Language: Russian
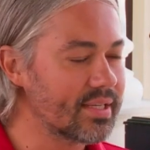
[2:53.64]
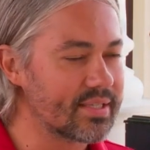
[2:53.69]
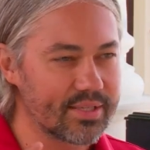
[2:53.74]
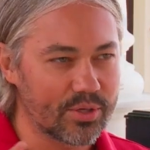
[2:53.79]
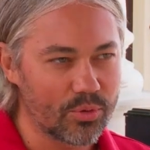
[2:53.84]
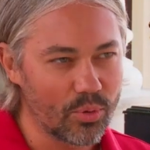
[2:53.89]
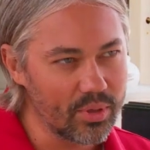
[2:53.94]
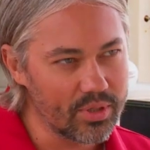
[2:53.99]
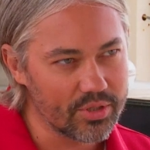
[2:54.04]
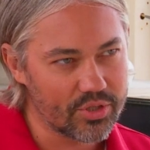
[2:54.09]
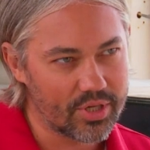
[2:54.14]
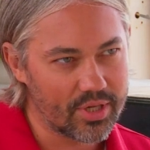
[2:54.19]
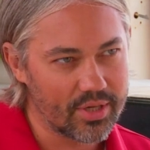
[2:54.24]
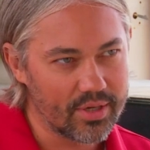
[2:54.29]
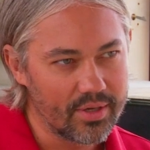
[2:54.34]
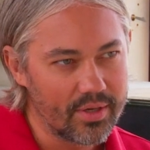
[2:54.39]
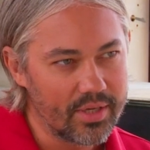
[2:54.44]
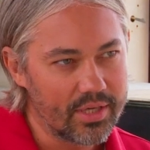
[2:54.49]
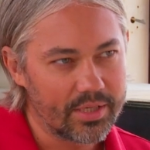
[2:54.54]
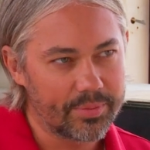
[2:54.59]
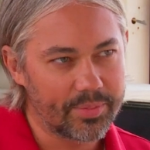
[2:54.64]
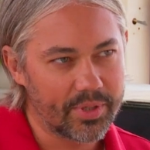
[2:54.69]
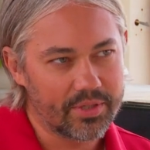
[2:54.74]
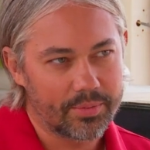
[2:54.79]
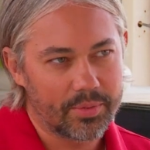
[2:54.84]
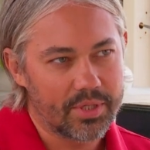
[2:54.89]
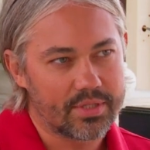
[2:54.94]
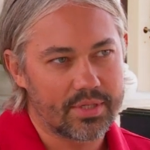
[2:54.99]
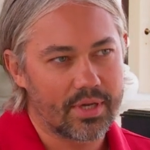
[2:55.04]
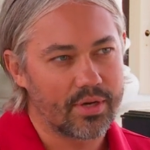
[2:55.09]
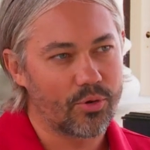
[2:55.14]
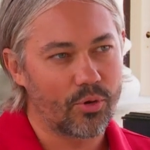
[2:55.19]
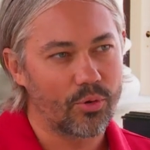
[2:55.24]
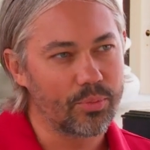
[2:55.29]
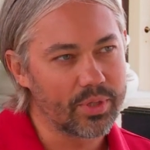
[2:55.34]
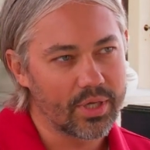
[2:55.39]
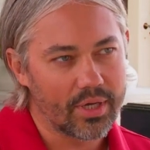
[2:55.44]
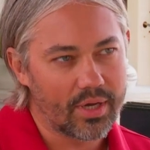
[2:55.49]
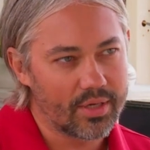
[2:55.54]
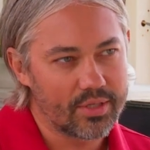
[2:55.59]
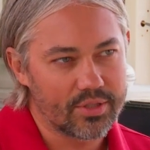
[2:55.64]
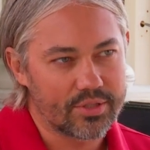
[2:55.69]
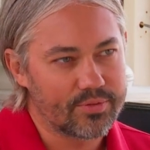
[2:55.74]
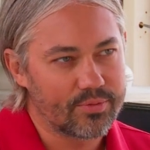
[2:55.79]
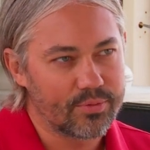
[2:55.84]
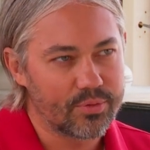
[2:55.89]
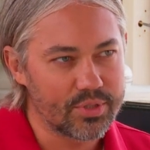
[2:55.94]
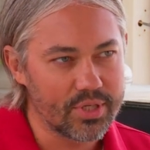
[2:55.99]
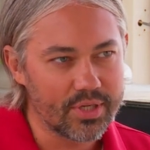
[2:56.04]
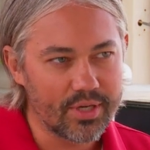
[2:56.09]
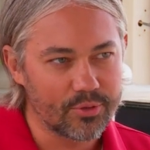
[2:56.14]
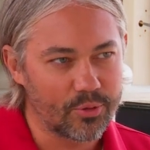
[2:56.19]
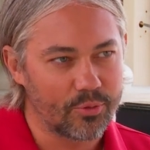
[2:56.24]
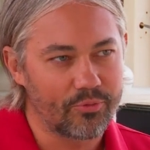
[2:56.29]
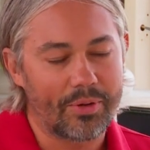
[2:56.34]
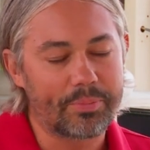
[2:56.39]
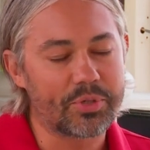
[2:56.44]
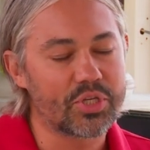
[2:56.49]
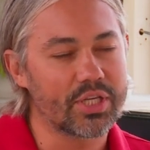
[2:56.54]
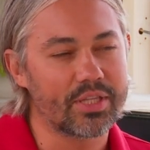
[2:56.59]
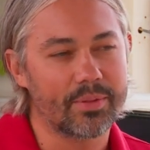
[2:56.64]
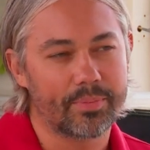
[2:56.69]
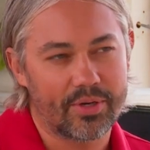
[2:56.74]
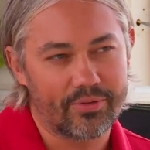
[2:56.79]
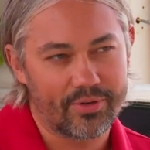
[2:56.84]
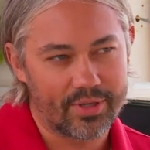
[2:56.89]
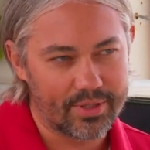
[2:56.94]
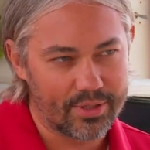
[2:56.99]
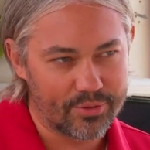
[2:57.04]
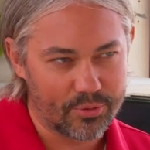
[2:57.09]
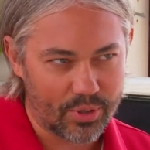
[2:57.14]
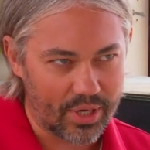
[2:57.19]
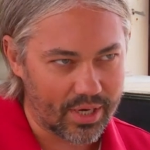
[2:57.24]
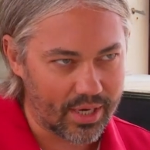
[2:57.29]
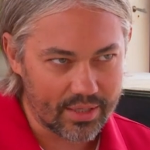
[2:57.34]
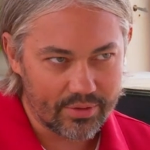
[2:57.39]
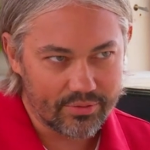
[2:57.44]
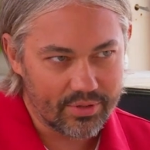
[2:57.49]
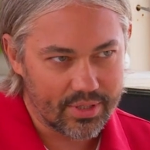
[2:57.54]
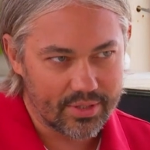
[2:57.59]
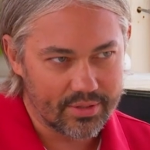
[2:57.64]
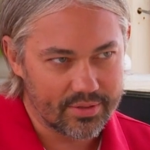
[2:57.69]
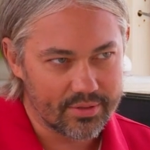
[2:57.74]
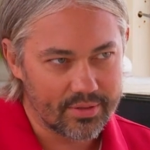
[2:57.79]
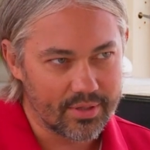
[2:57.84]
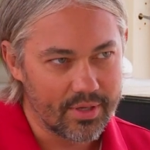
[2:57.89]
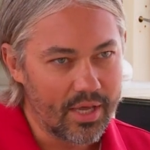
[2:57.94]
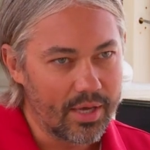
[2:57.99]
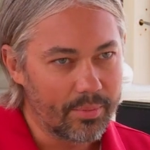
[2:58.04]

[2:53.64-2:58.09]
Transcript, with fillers: с иголочки, и при этом есть огромное количество людей, которым вообще наплевать на то, как они выглядят.